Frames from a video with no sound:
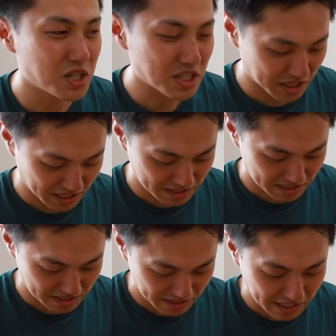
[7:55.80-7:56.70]
しい時
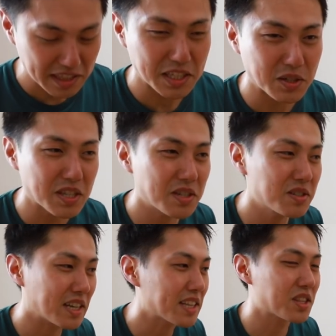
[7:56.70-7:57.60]
間になってくれて
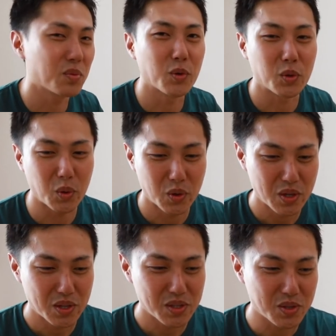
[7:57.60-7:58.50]
るんだなって思うと
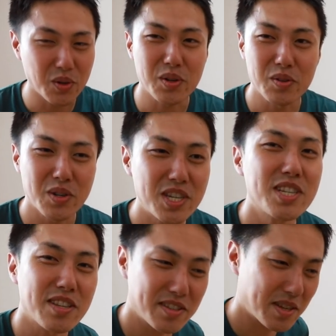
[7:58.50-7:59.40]
すごい嬉
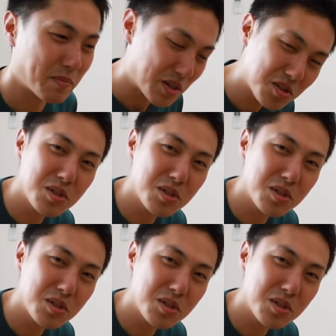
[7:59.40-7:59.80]
しいですね。やっぱ ユー